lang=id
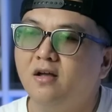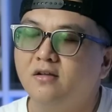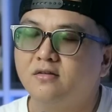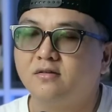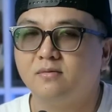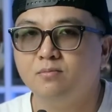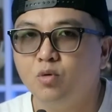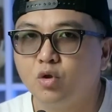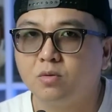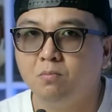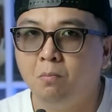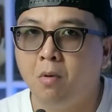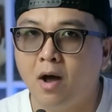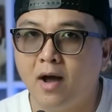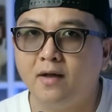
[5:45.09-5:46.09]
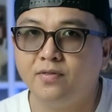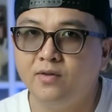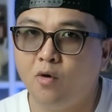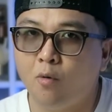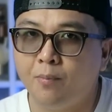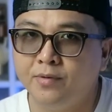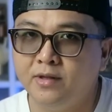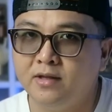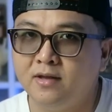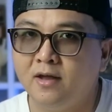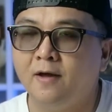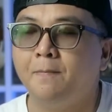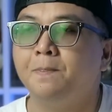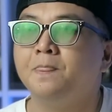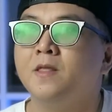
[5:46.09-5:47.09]
smooth banget di
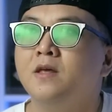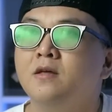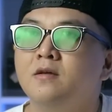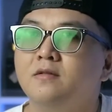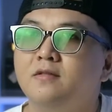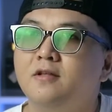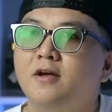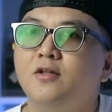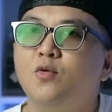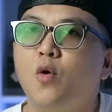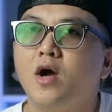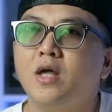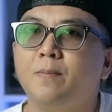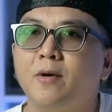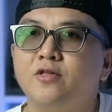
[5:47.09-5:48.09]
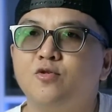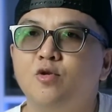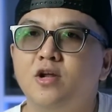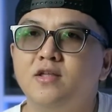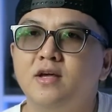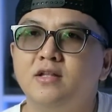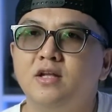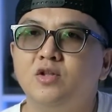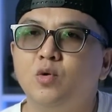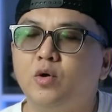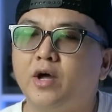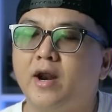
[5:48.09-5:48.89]
openingnya dan wangi paculinya ini tuh